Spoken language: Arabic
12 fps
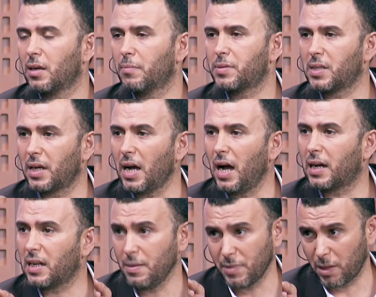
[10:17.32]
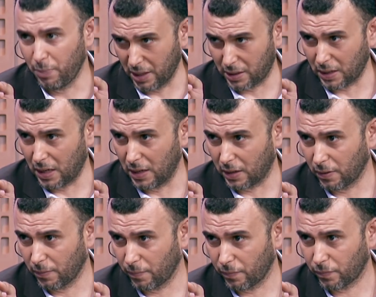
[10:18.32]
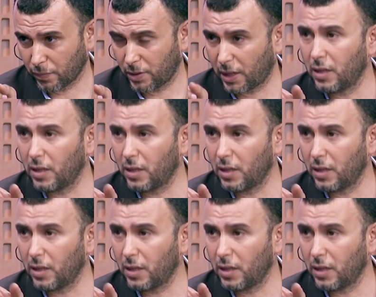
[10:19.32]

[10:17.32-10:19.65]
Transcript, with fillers: بصراحه كلام كبير تقال تري